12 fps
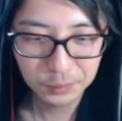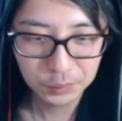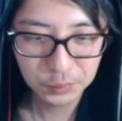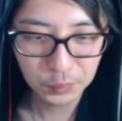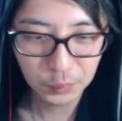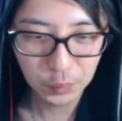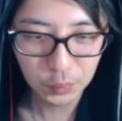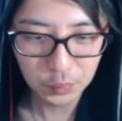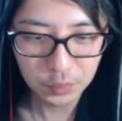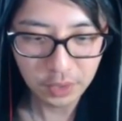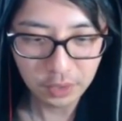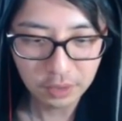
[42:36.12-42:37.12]
おっとこ
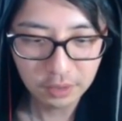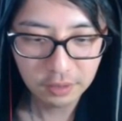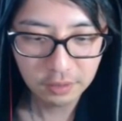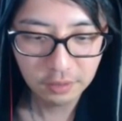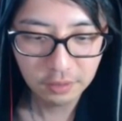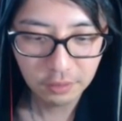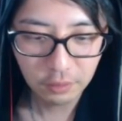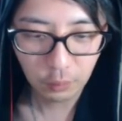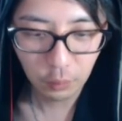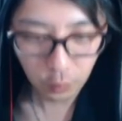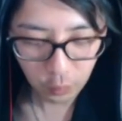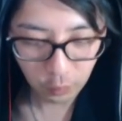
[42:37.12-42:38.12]
こで
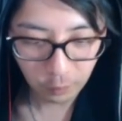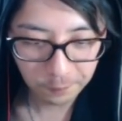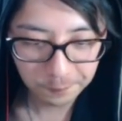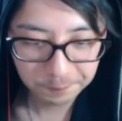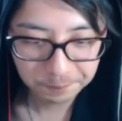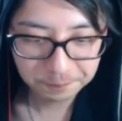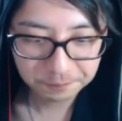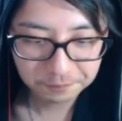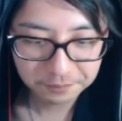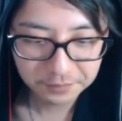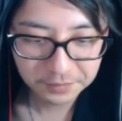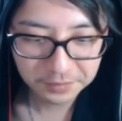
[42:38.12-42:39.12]
ほう、
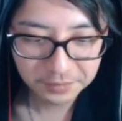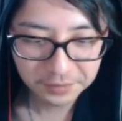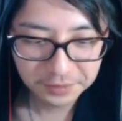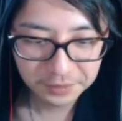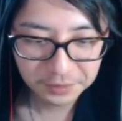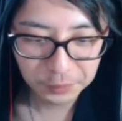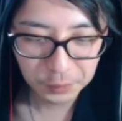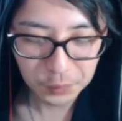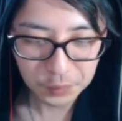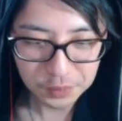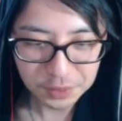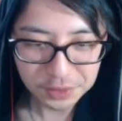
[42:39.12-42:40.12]

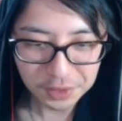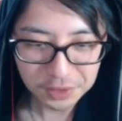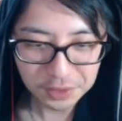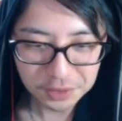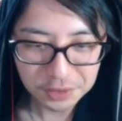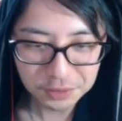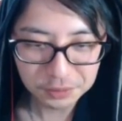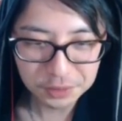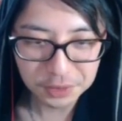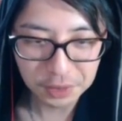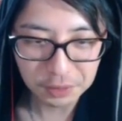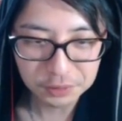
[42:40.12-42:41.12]
ここでサイヤ人
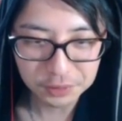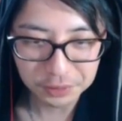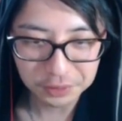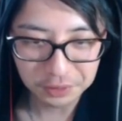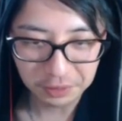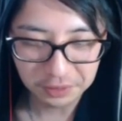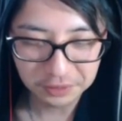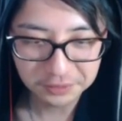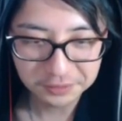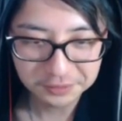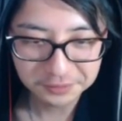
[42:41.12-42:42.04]
の力を使ってきた。